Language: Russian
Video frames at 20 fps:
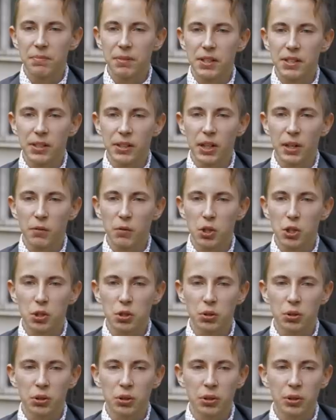из-за того,
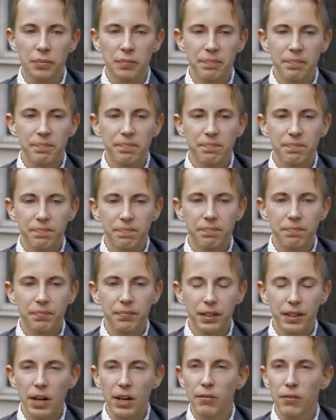что
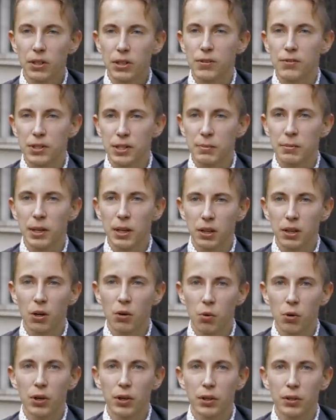я вырос в семье
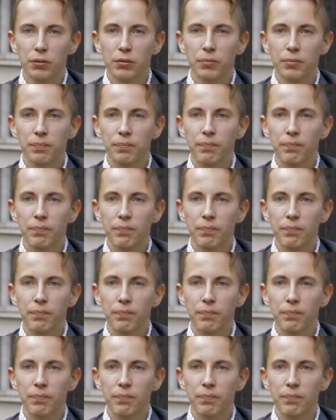алкоголиков.